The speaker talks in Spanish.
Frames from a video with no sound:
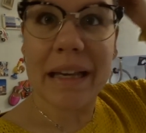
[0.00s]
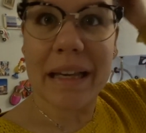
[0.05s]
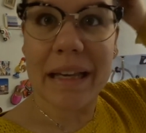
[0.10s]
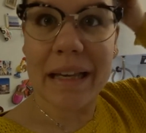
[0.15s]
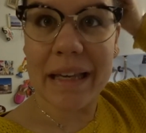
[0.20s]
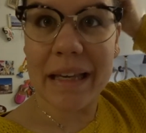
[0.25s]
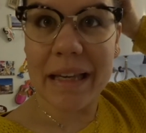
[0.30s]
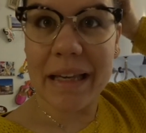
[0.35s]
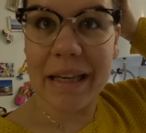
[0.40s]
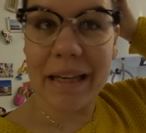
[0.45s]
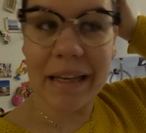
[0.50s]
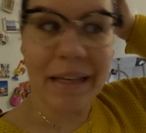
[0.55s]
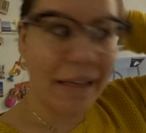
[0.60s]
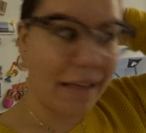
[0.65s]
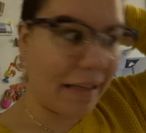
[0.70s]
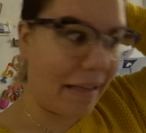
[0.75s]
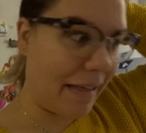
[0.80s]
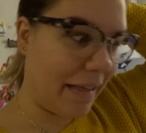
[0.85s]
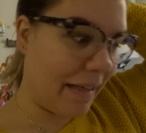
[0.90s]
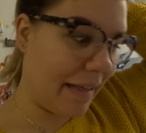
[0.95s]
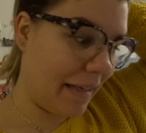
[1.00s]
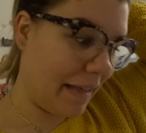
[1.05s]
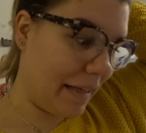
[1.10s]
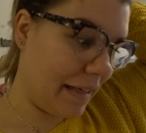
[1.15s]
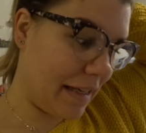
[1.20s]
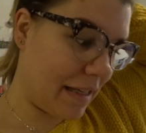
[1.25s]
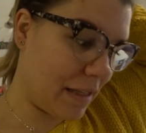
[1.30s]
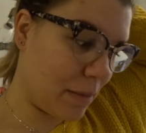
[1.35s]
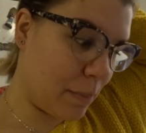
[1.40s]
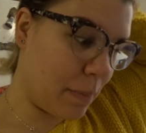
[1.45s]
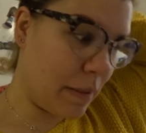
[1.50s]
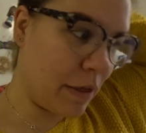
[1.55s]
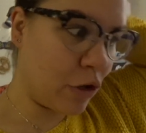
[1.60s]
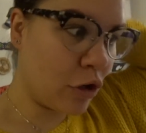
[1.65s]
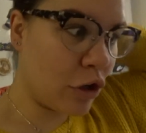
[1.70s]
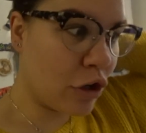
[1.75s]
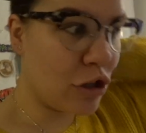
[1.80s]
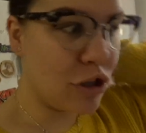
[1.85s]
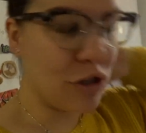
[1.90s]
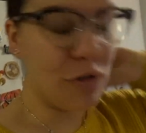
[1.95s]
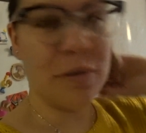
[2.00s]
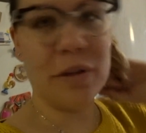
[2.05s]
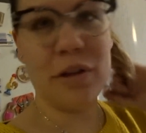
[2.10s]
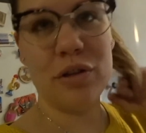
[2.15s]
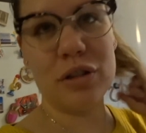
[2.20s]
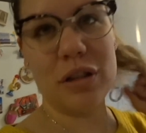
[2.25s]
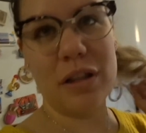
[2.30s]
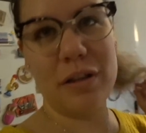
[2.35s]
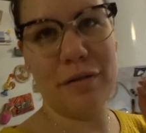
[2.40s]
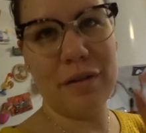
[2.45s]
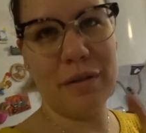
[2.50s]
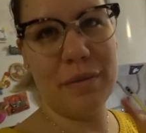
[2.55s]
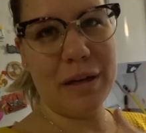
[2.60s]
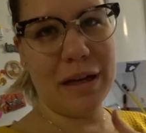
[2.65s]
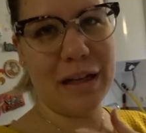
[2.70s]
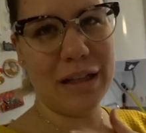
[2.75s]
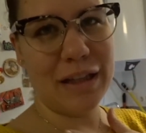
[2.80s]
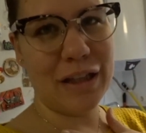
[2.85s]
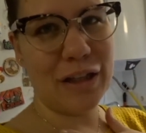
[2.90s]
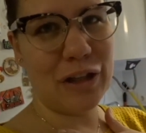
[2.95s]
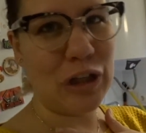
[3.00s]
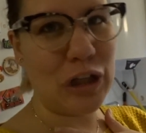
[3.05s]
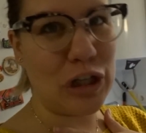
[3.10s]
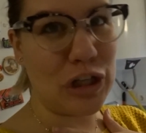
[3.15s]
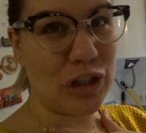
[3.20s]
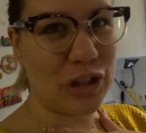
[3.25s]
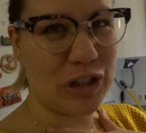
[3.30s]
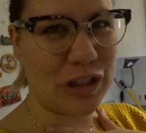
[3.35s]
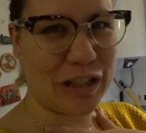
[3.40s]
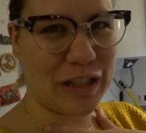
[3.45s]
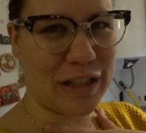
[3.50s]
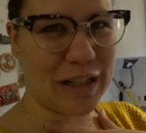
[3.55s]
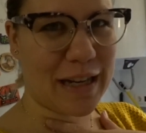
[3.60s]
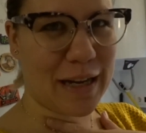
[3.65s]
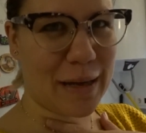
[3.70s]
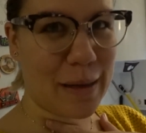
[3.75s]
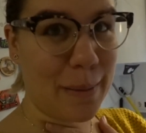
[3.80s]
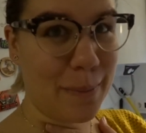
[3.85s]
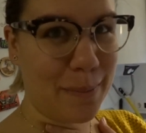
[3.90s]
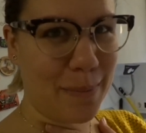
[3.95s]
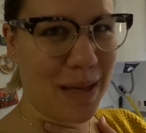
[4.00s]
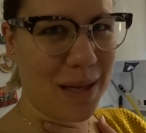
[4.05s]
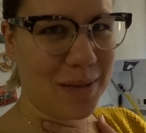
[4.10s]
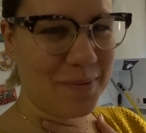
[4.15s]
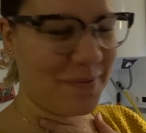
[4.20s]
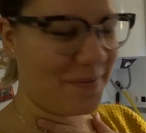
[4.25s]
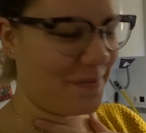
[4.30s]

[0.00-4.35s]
Y espero que los virus de Feme Cantero no estén en mí.